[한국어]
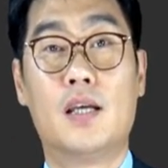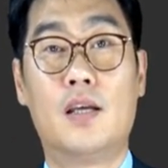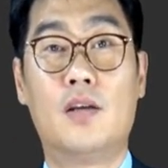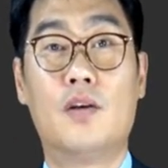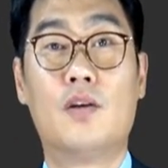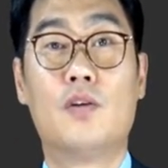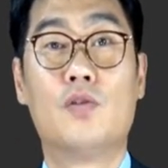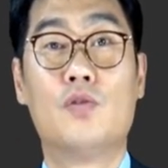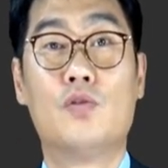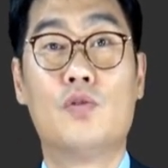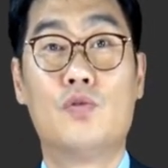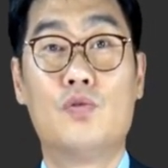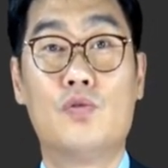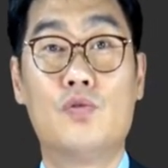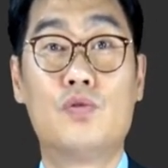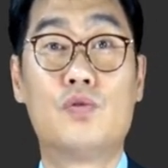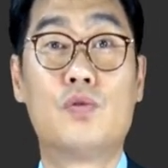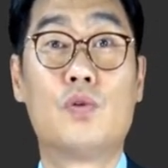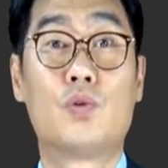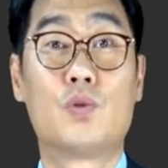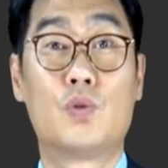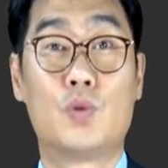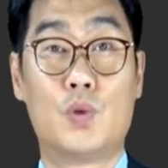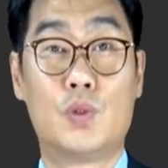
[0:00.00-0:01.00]
이런
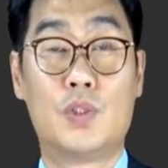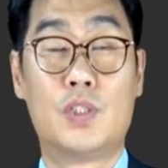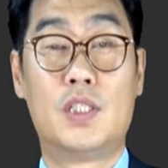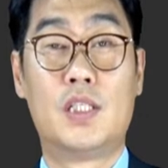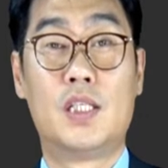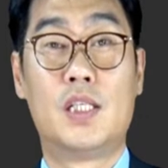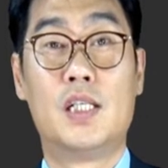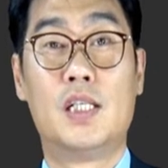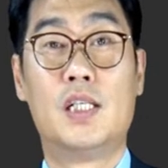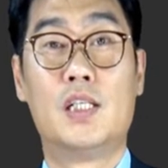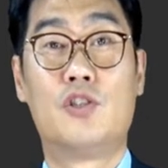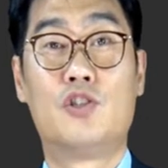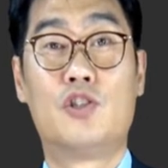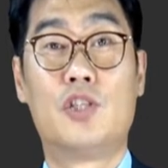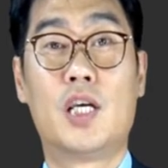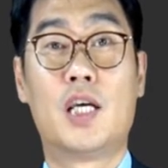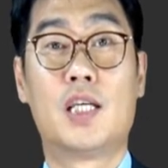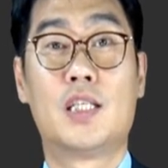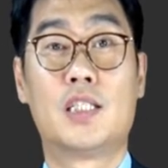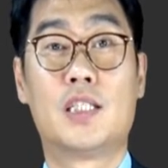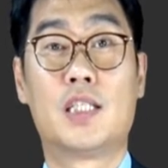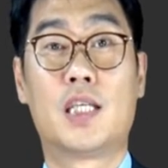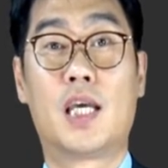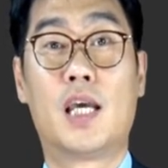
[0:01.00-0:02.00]
후속 조치를
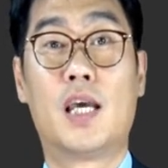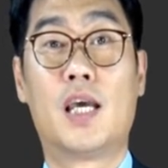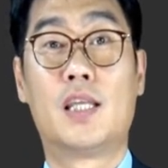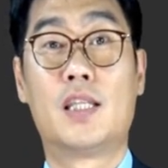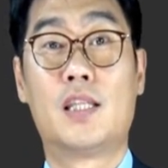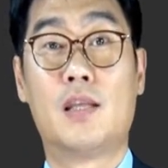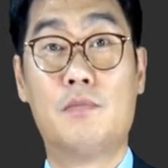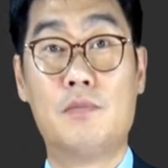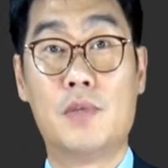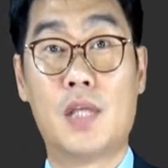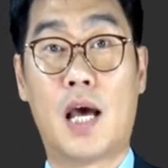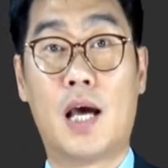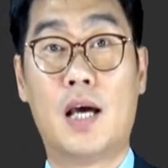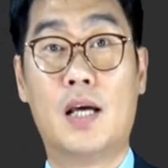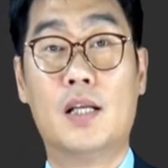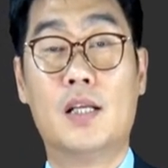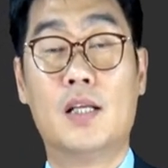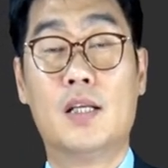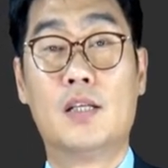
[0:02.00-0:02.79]
취하시게 됩니다.